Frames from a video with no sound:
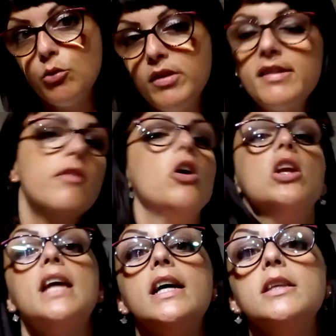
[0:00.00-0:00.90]
questa
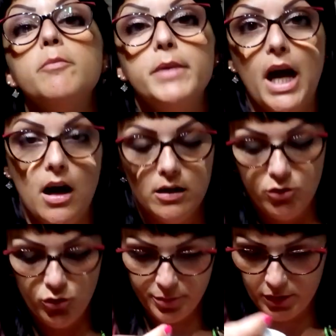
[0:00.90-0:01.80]
volta in
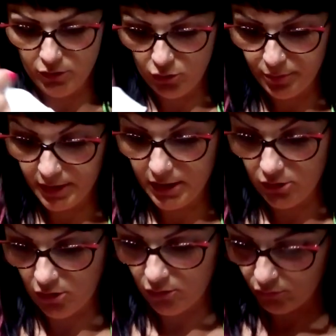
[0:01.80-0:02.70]
bianco, perché ho detto perché
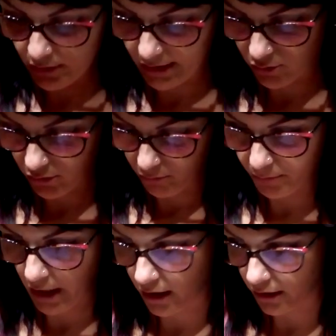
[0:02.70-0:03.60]
no un nero e un
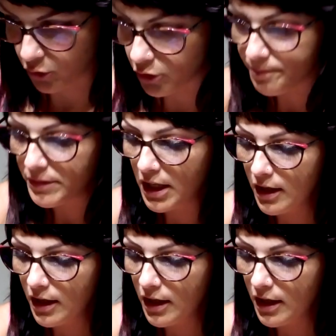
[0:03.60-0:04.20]
bianco.